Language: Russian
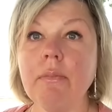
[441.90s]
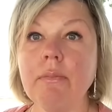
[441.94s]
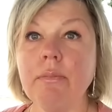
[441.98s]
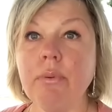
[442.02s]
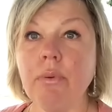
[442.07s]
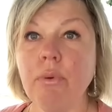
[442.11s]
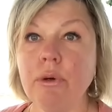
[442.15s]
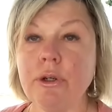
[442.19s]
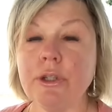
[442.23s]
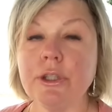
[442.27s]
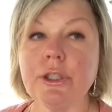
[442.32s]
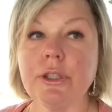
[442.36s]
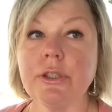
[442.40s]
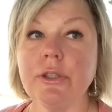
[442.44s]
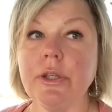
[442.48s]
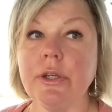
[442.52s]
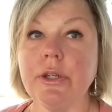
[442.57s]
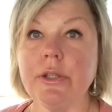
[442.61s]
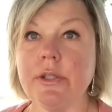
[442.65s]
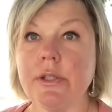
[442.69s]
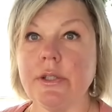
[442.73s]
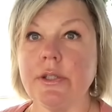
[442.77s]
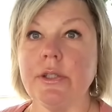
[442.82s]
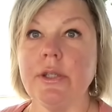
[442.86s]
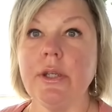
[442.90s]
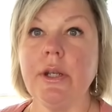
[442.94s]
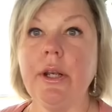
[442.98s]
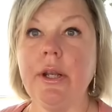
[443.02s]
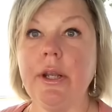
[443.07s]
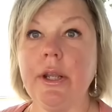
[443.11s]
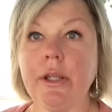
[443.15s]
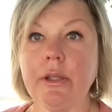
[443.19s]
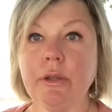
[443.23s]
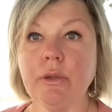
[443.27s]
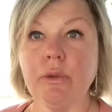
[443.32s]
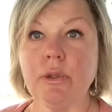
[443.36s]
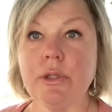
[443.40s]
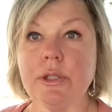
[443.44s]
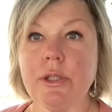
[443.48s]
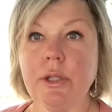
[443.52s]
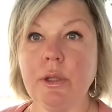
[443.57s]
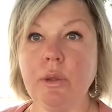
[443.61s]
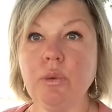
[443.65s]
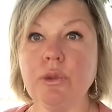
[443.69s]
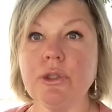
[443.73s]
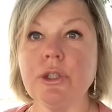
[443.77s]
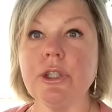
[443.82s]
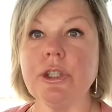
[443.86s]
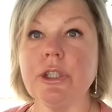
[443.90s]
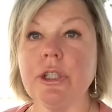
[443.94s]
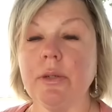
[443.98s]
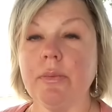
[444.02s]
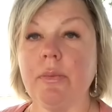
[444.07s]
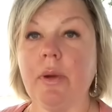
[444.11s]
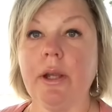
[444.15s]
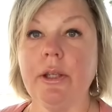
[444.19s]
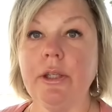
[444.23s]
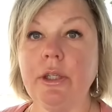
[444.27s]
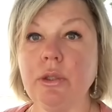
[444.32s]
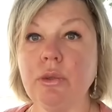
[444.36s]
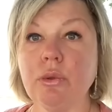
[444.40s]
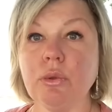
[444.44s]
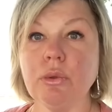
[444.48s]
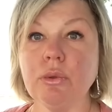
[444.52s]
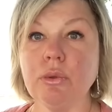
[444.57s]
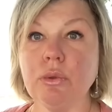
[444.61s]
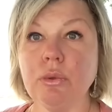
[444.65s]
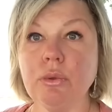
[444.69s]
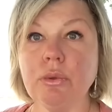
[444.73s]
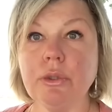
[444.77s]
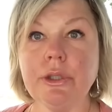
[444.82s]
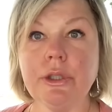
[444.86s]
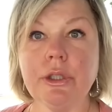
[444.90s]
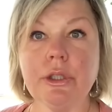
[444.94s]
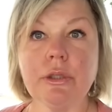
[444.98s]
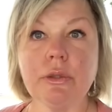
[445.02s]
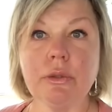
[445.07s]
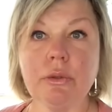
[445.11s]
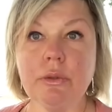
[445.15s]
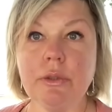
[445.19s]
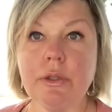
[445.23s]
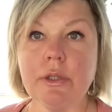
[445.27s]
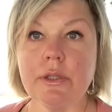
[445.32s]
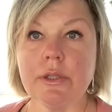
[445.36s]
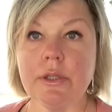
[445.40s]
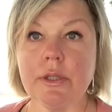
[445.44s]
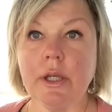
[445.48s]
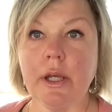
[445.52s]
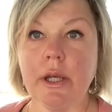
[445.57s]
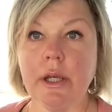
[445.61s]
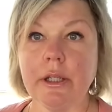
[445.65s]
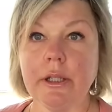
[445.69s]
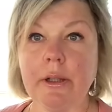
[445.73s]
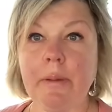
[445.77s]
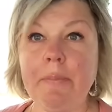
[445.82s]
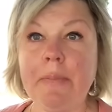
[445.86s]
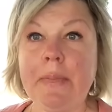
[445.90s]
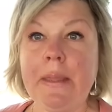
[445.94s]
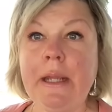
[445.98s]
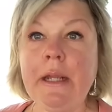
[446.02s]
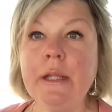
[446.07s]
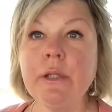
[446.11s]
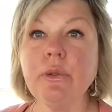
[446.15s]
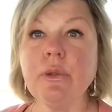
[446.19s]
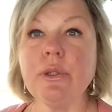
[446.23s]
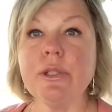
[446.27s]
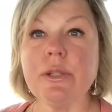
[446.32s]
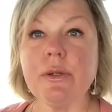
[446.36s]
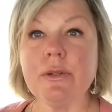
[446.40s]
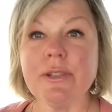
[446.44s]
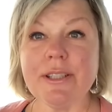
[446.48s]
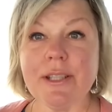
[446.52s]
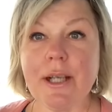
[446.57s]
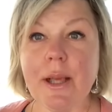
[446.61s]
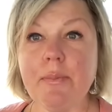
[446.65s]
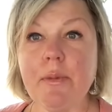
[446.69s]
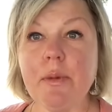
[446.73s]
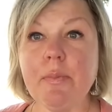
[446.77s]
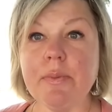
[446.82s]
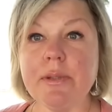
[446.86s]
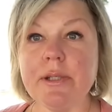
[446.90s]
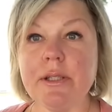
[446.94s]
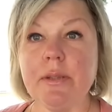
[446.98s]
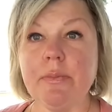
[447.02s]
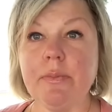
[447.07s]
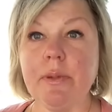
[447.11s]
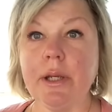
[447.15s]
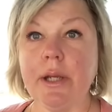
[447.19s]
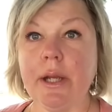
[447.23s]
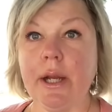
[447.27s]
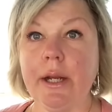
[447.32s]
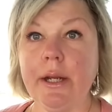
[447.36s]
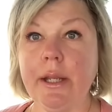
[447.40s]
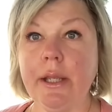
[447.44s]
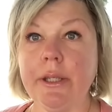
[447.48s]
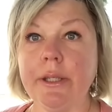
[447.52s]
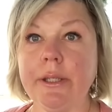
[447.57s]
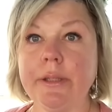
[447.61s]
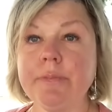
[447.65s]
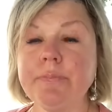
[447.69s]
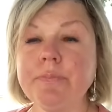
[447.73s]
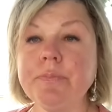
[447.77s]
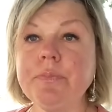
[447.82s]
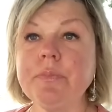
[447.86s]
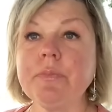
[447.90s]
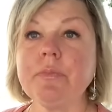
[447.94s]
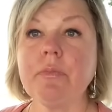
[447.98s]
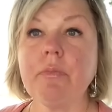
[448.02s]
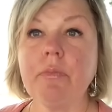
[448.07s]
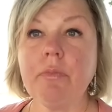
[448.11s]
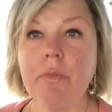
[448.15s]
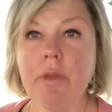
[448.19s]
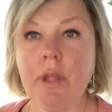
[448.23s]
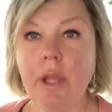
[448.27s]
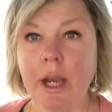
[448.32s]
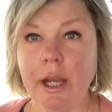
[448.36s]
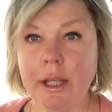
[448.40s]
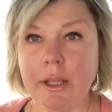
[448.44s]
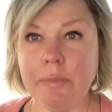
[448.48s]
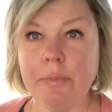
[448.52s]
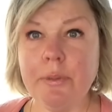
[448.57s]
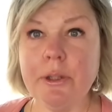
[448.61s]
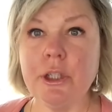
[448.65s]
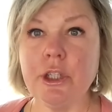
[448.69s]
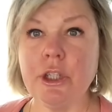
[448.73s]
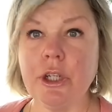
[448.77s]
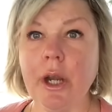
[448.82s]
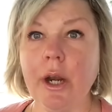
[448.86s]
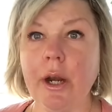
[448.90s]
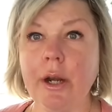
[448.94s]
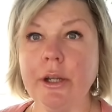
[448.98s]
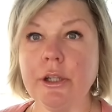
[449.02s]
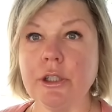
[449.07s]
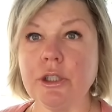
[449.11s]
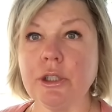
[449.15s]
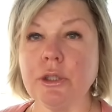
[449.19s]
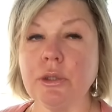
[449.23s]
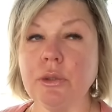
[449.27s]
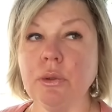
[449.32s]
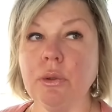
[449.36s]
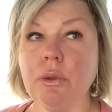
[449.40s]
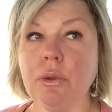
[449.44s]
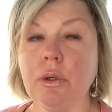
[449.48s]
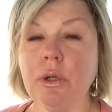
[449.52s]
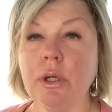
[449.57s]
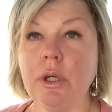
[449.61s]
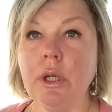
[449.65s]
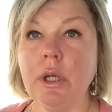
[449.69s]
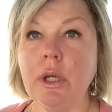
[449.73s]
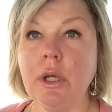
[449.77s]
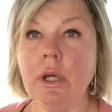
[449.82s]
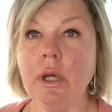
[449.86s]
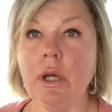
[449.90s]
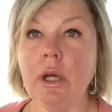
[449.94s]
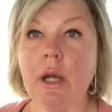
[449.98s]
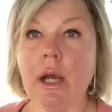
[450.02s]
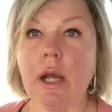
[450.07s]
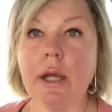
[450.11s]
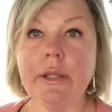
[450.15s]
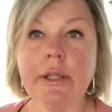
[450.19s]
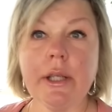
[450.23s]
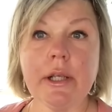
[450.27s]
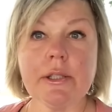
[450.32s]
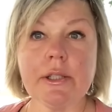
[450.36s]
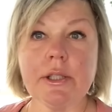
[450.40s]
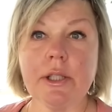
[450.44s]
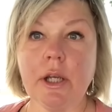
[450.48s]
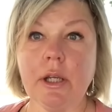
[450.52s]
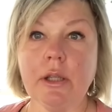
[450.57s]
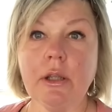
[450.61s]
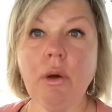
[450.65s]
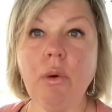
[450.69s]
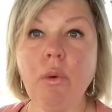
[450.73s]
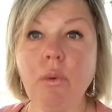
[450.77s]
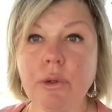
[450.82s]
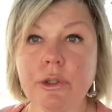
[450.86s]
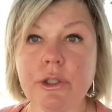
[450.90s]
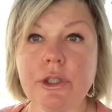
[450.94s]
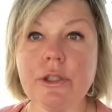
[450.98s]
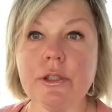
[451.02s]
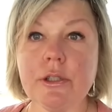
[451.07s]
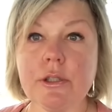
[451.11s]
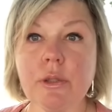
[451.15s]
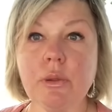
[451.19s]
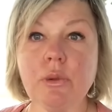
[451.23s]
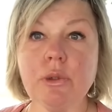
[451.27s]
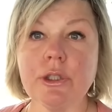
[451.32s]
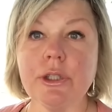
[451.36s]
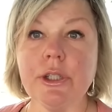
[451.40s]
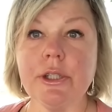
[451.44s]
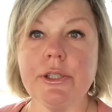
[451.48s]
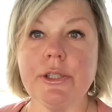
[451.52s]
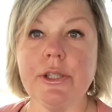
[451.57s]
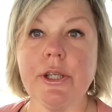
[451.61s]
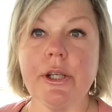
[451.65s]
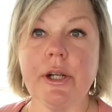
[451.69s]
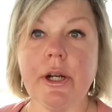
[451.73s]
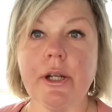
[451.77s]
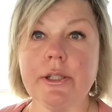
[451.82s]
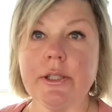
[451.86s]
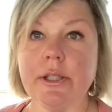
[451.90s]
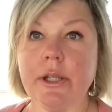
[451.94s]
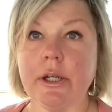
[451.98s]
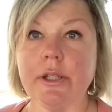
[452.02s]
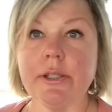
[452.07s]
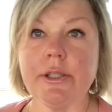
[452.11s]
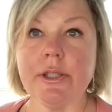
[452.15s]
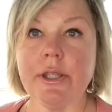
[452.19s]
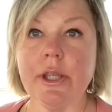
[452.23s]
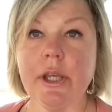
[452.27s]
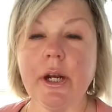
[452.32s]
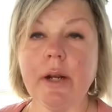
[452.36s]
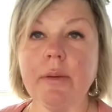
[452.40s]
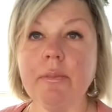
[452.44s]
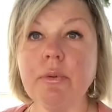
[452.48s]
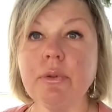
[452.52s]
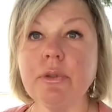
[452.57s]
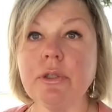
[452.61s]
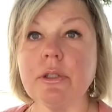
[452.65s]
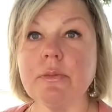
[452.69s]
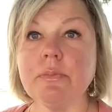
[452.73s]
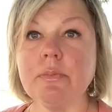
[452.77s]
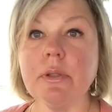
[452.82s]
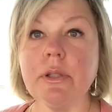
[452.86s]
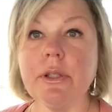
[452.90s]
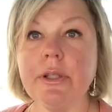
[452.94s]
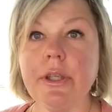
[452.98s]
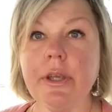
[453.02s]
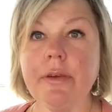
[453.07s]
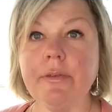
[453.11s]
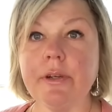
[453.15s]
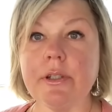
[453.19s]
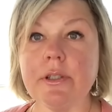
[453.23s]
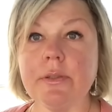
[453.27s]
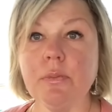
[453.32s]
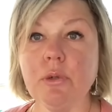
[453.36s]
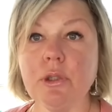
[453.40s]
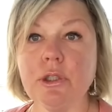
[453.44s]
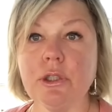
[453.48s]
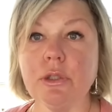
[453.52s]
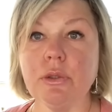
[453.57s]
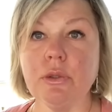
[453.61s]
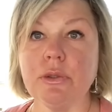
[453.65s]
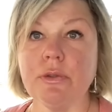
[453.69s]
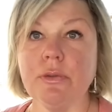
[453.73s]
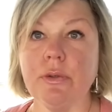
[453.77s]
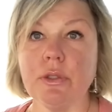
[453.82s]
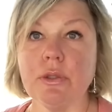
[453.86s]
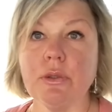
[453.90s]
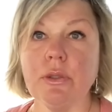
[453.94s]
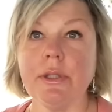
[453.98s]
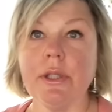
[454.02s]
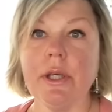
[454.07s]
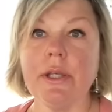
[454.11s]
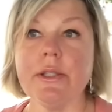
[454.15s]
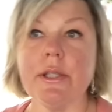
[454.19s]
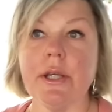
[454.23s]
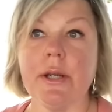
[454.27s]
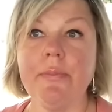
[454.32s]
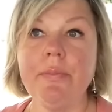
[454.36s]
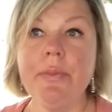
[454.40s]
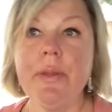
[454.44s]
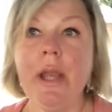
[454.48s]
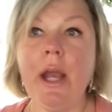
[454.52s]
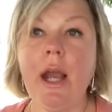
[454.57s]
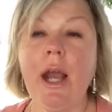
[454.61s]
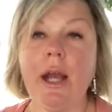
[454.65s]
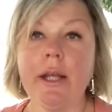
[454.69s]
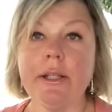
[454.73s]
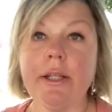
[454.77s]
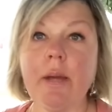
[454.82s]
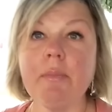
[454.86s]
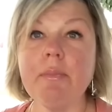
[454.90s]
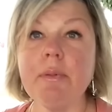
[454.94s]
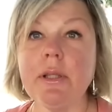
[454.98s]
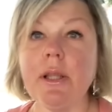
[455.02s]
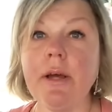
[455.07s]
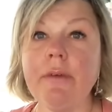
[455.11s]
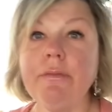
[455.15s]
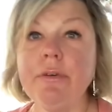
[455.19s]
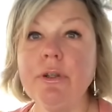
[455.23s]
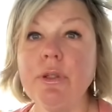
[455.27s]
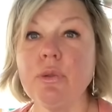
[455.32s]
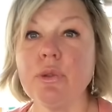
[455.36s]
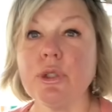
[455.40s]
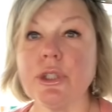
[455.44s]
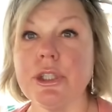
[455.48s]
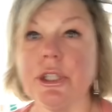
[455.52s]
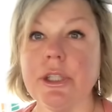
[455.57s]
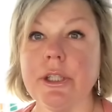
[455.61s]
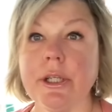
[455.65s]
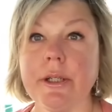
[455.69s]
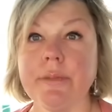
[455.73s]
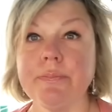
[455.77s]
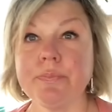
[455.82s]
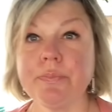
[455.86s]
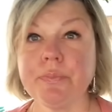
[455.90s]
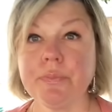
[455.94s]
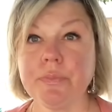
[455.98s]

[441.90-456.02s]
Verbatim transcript: больше 30 лет, то есть лучше, чем они друг друга никто не знает. То есть сами по себе коллеги отмечали, что она стала очень сложной, с ней, с ней работать было невозможно, то есть в результате она была вынуждена